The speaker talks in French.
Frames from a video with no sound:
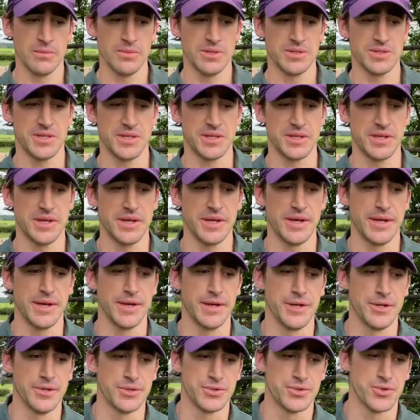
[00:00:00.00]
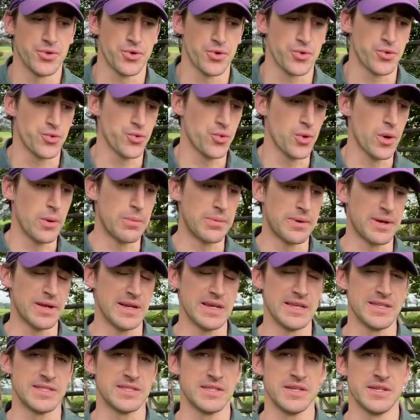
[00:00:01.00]
c'était surtout après le
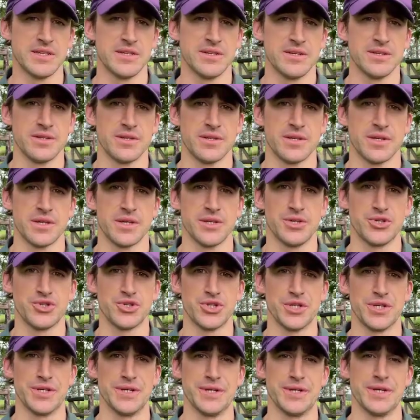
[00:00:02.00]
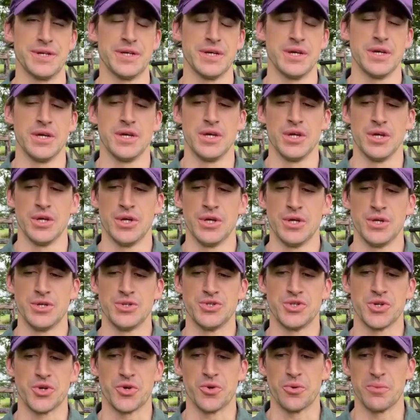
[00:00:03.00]
lycée que
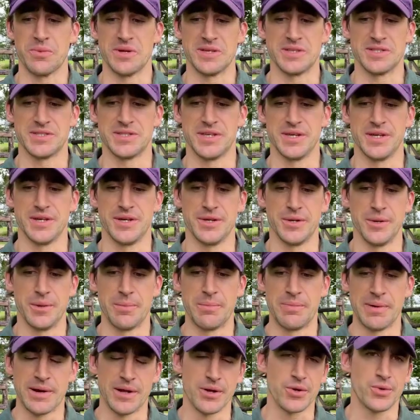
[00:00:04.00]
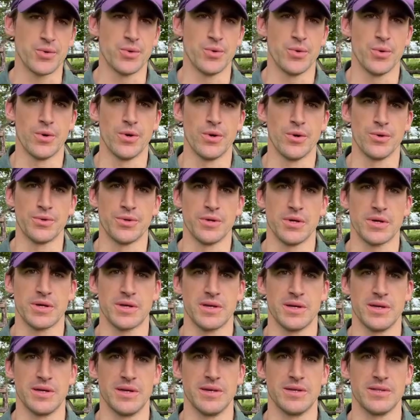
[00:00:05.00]
j'ai commencé un parcours en tant
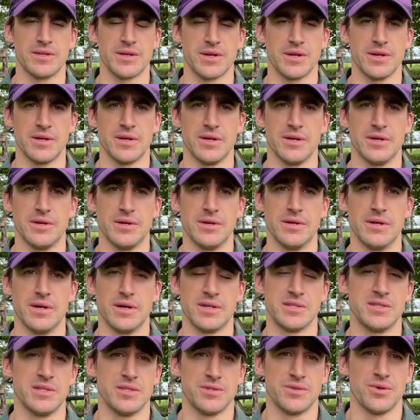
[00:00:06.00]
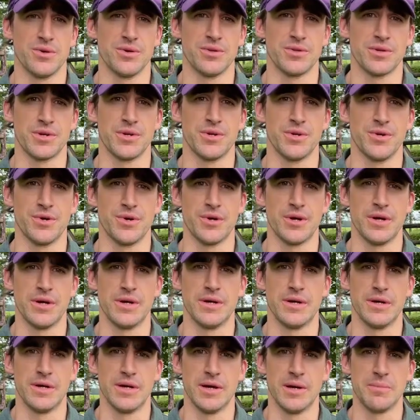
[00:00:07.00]
qu'assistant euh,
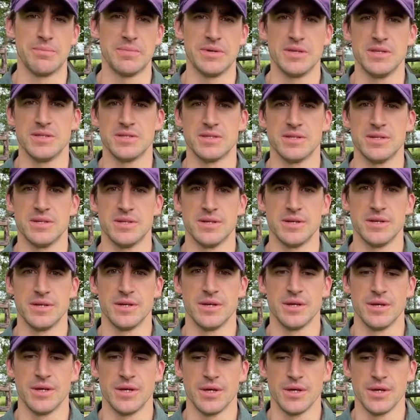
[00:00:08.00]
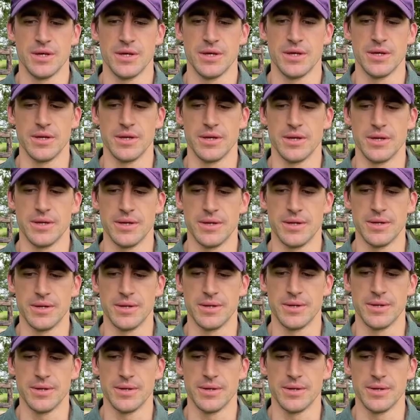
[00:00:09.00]
entraîneur à Pise. Et,